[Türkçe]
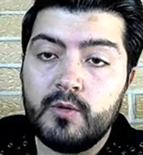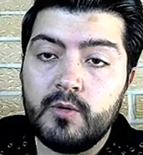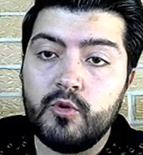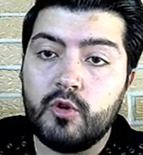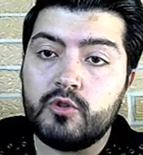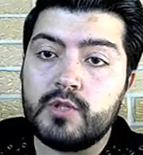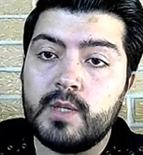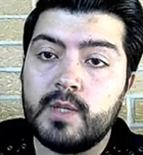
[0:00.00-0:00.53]

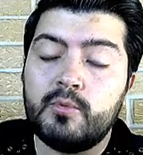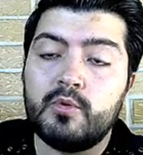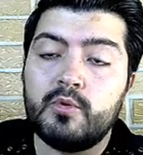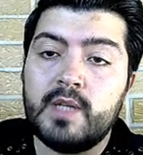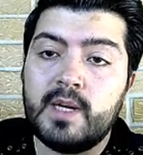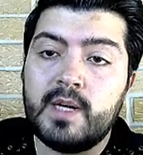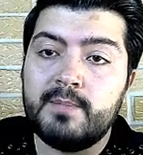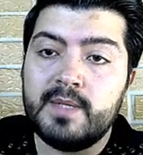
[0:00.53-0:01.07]
Yoksa
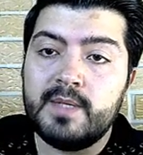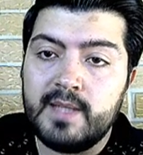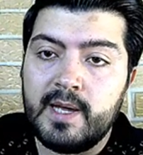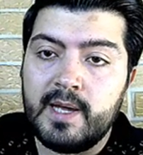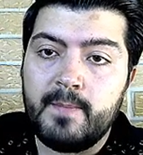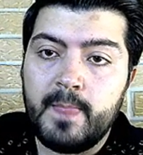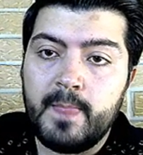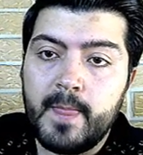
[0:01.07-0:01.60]
bunlar
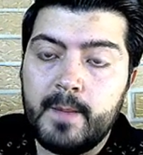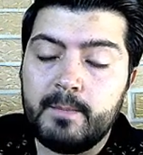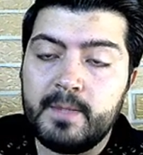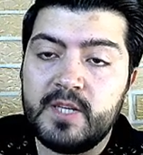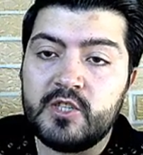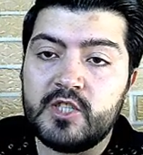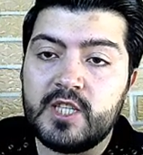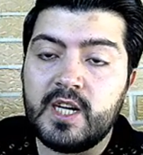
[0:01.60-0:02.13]
bize
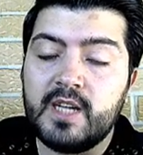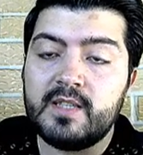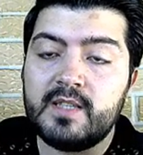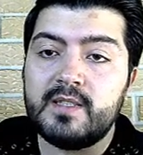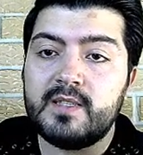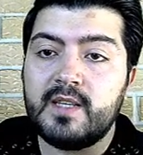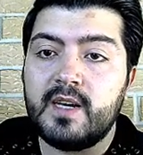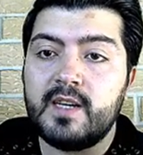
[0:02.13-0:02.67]
bir
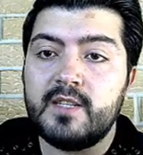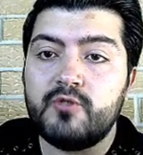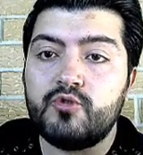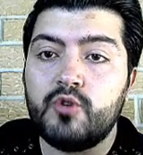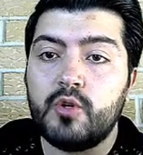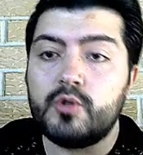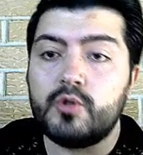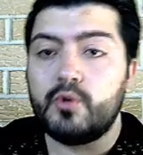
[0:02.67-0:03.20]
çadırı dahi
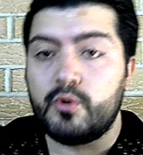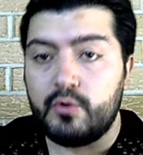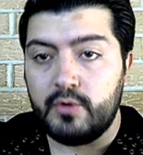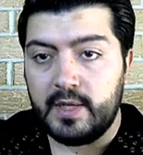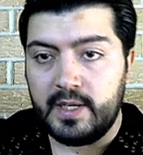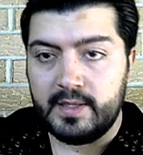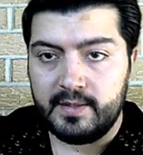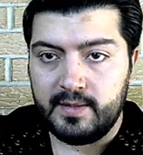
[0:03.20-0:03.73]
çok
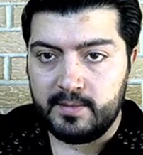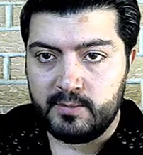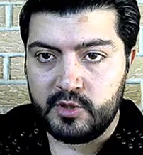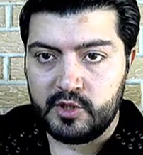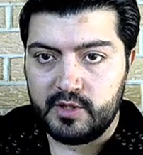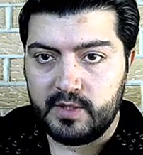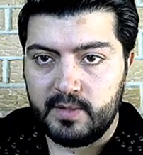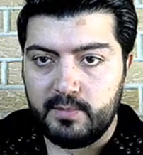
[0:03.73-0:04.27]
görürler
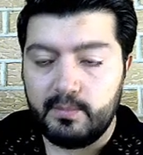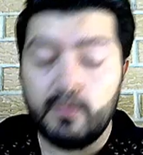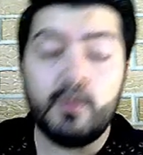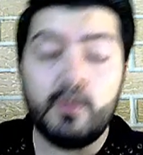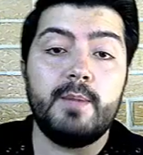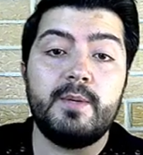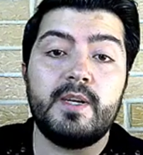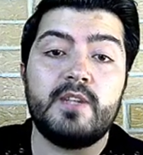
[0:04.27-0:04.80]
demişti.
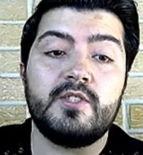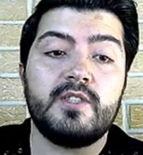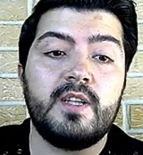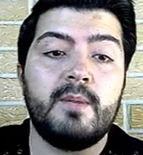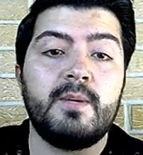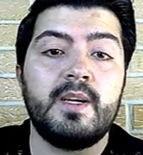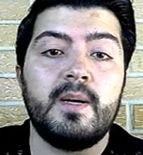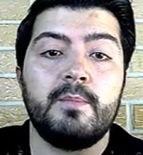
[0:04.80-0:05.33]
Böyle bir
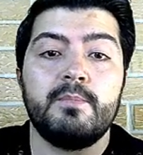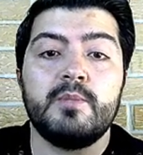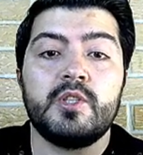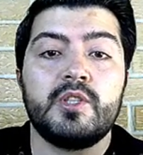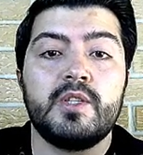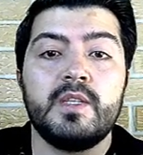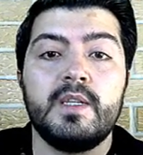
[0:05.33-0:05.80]
açıklama yapmıştı.